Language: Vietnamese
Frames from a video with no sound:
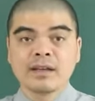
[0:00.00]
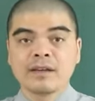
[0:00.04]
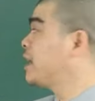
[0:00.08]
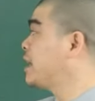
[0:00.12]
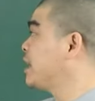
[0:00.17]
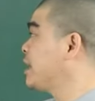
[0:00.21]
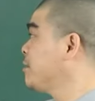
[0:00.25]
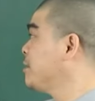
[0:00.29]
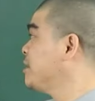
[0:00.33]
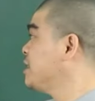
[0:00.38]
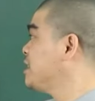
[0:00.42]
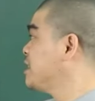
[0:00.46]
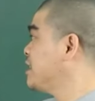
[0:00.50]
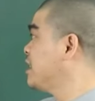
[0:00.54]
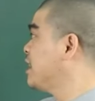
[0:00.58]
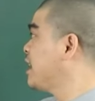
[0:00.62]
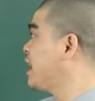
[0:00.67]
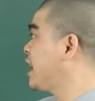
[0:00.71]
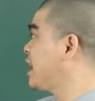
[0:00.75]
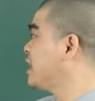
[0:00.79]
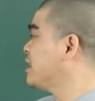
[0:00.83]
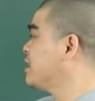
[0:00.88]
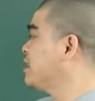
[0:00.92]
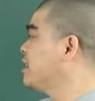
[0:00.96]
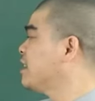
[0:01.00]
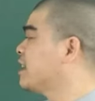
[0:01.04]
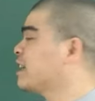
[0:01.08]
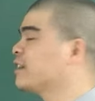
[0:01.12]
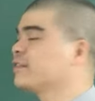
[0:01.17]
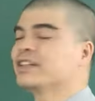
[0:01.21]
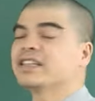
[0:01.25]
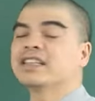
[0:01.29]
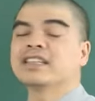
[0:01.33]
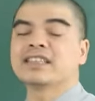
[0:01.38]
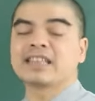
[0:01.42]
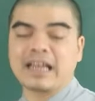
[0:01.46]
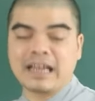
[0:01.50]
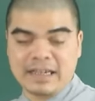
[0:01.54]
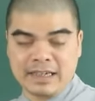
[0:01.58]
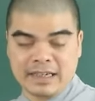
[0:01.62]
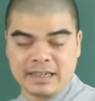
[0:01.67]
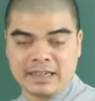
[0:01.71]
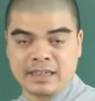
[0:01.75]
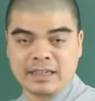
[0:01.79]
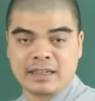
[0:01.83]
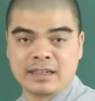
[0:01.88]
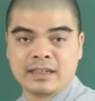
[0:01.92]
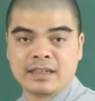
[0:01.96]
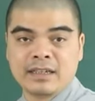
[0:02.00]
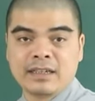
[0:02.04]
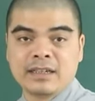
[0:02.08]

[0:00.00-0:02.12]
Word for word: Cái ngày 19 tháng 2 tức là ngày vía thần tài này, này